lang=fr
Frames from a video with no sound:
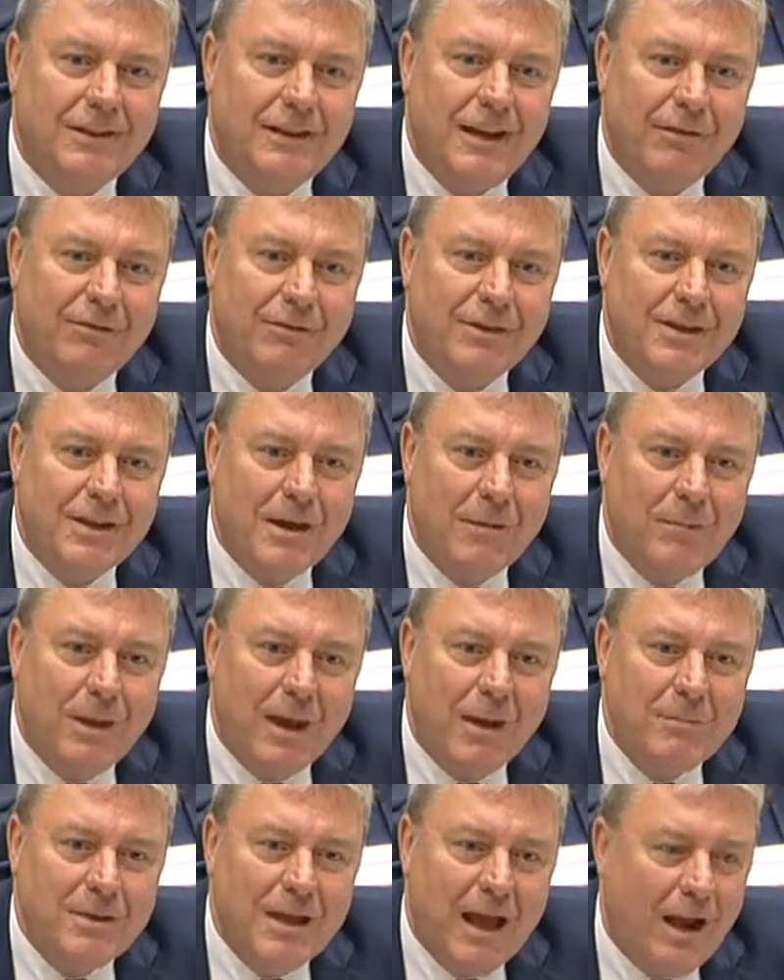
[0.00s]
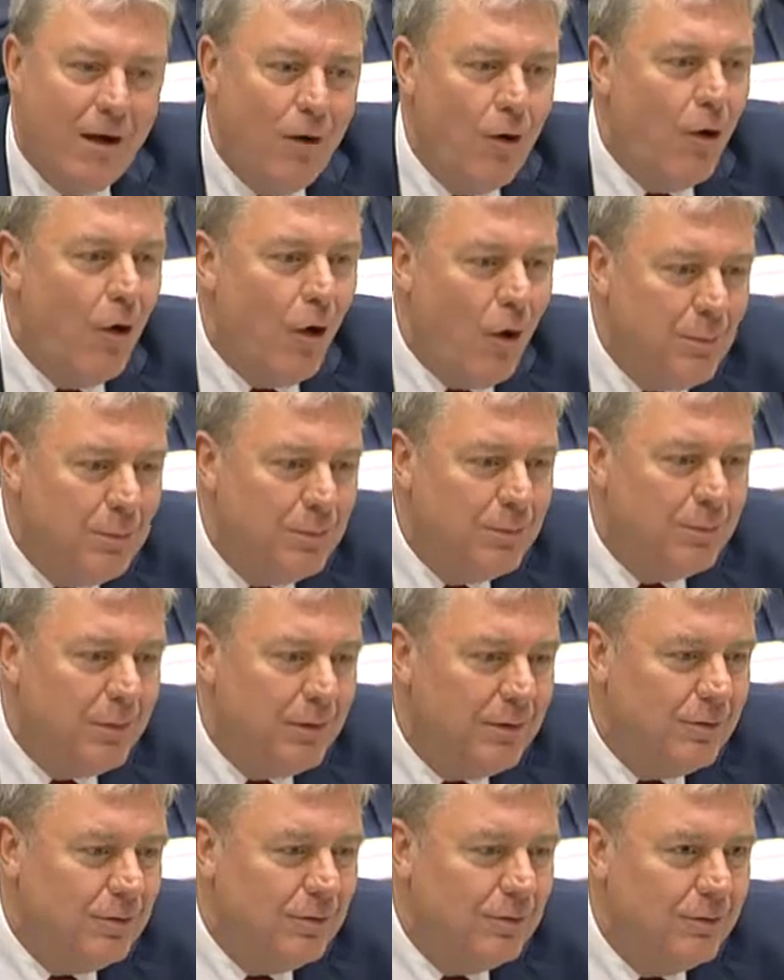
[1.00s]
L'Afrique a permis à l'Europe
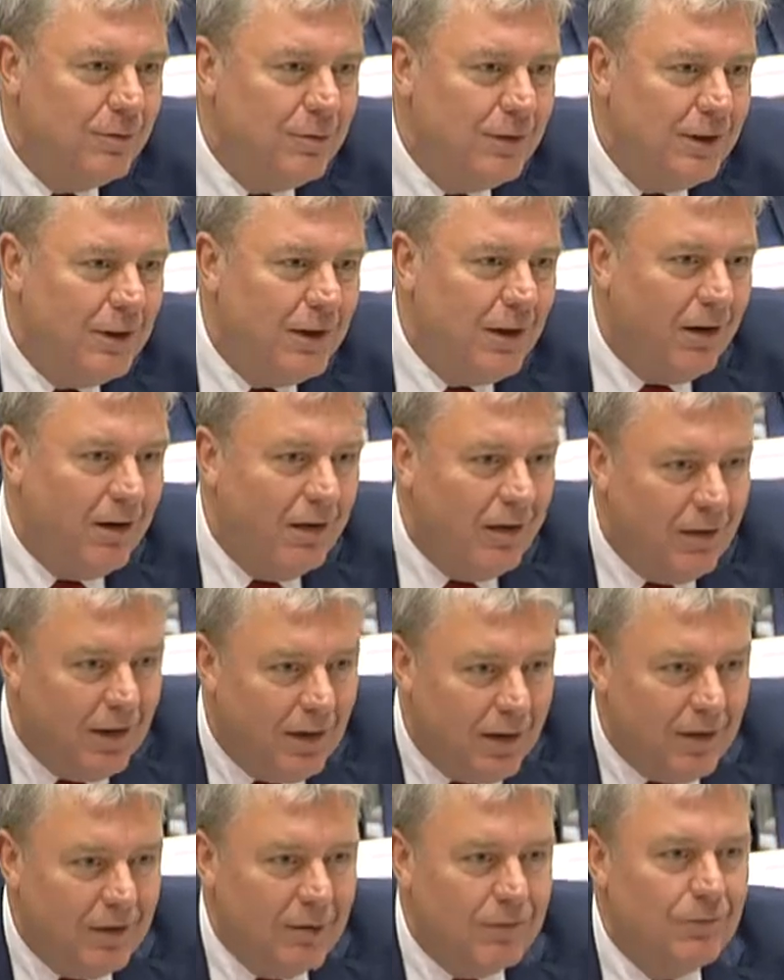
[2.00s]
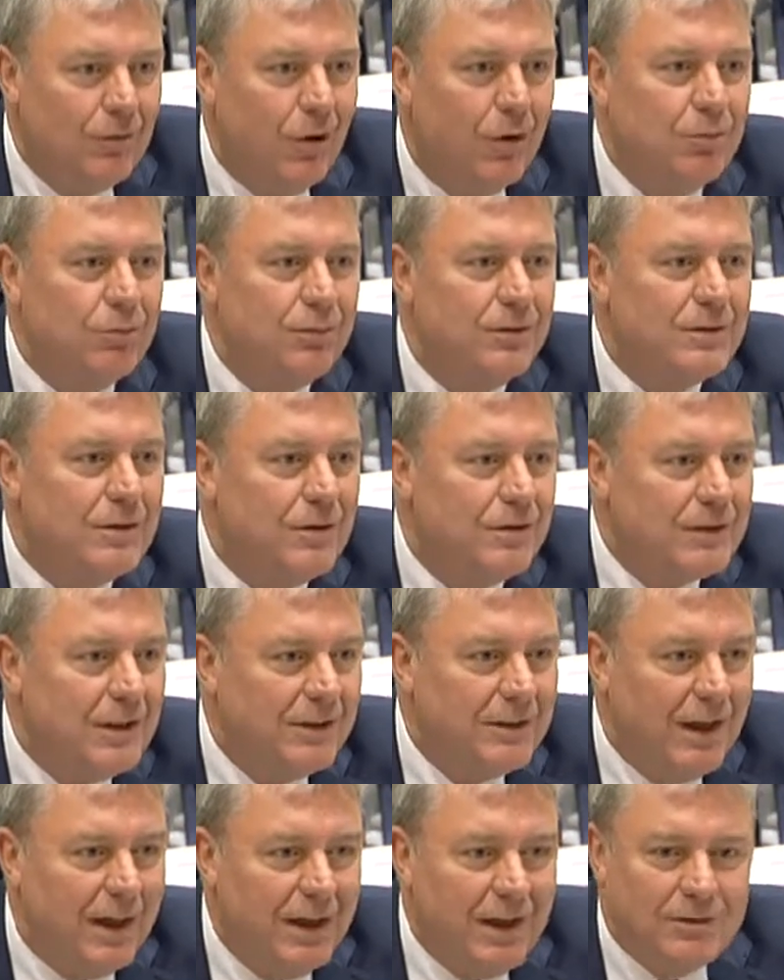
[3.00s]
de devenir euh, une grande puissance
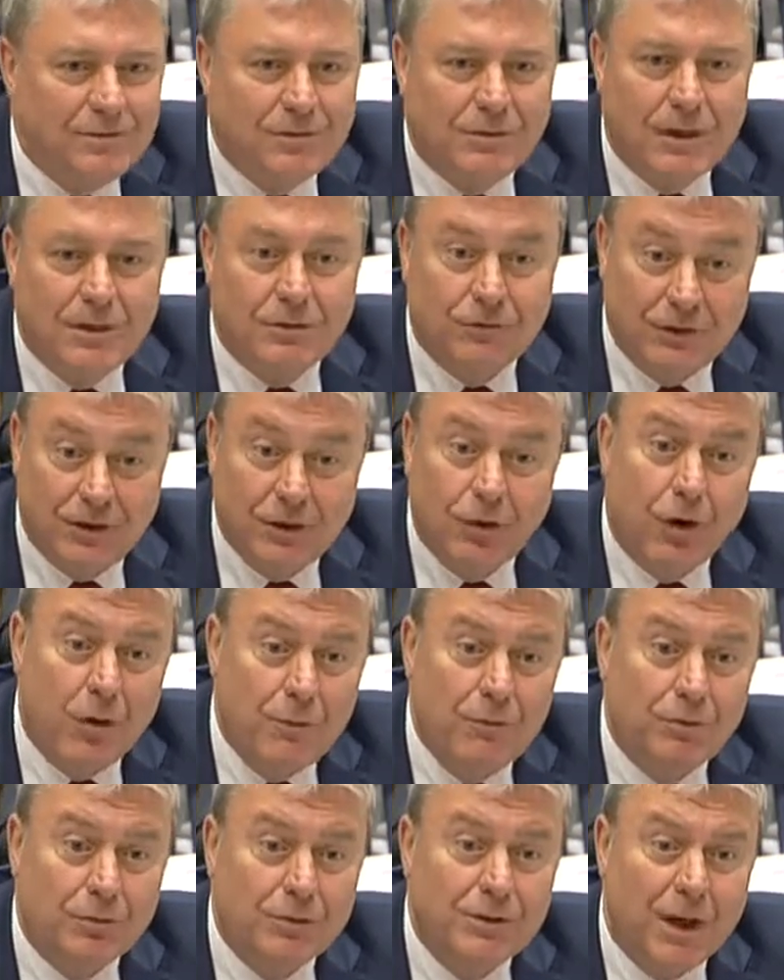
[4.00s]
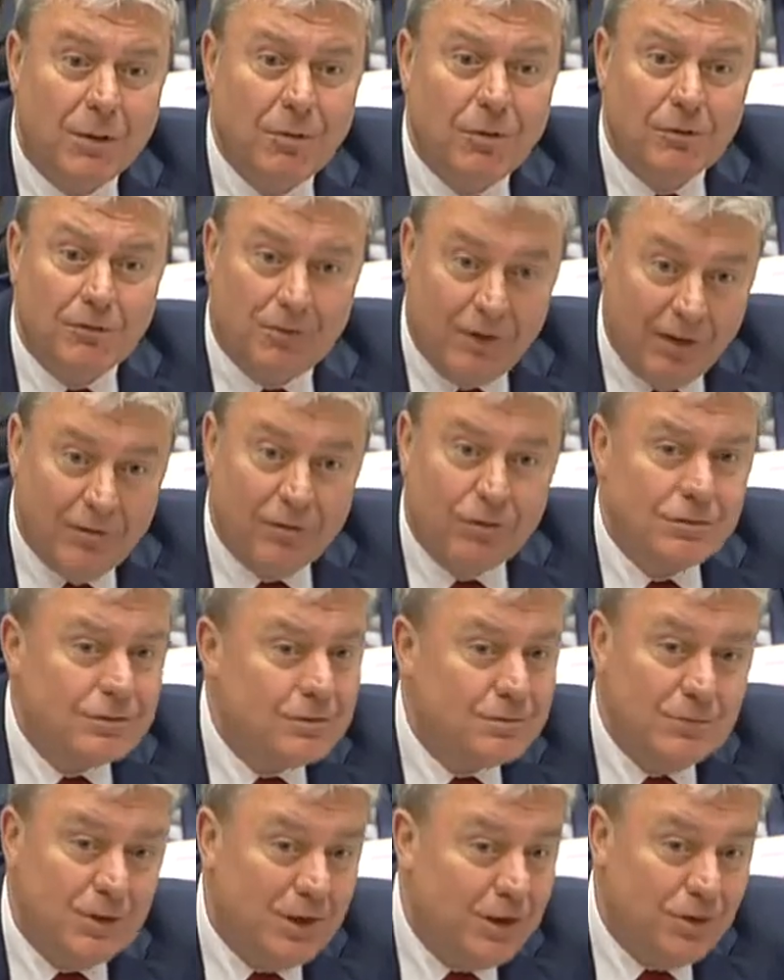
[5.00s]
internationale. Je dis l'Europe volontairement, la
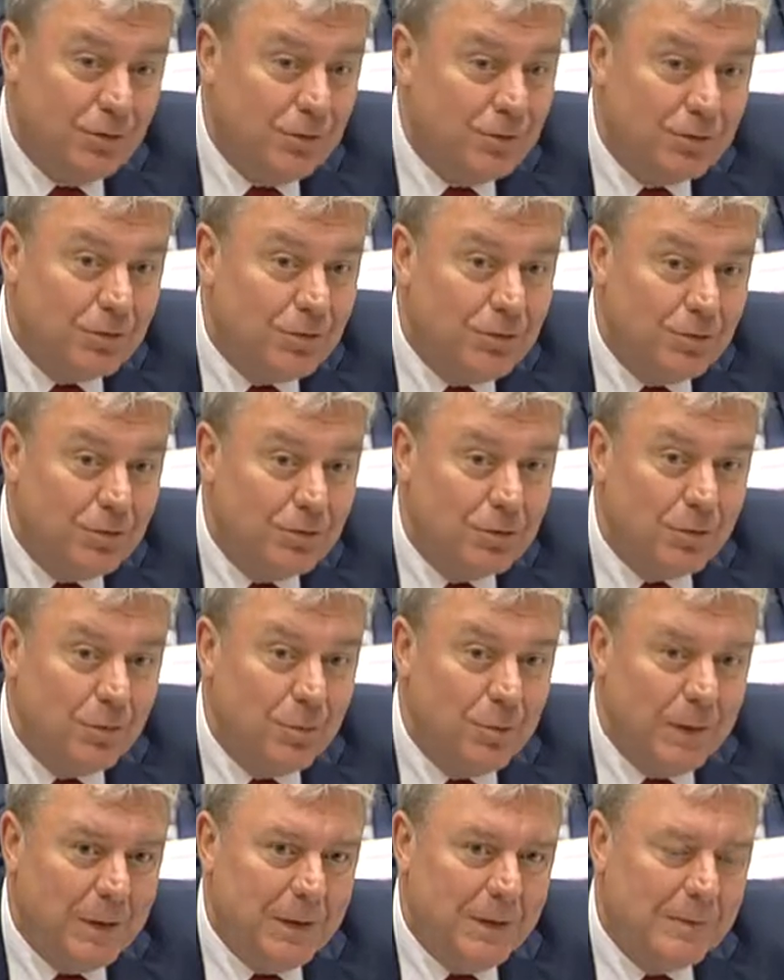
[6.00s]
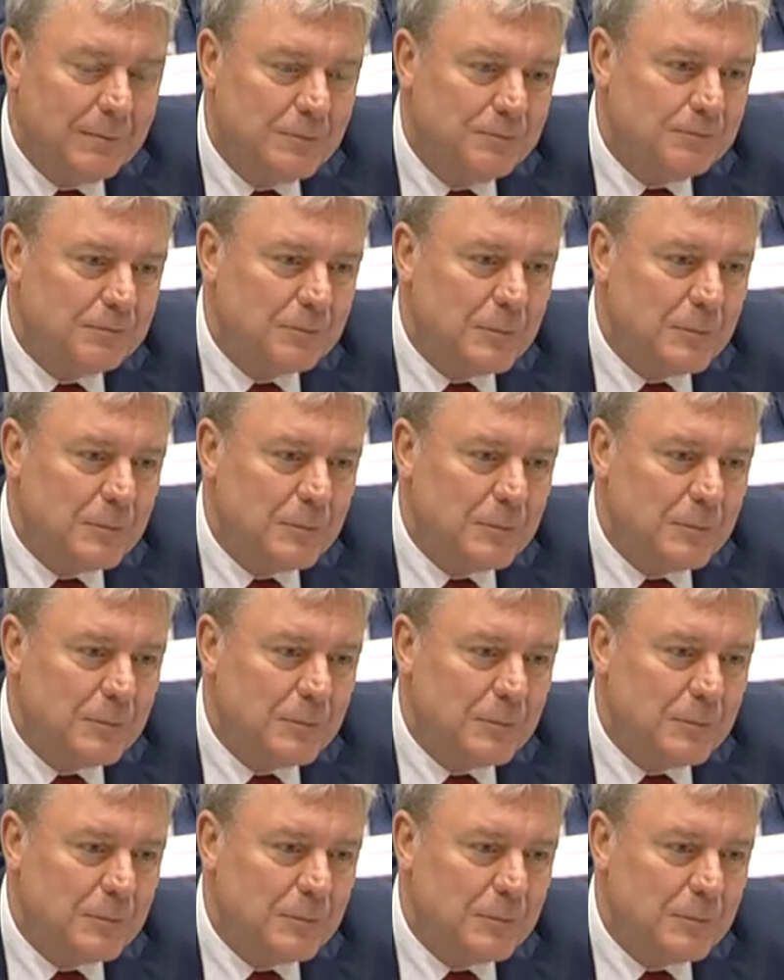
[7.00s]
France, mais d'autres pays.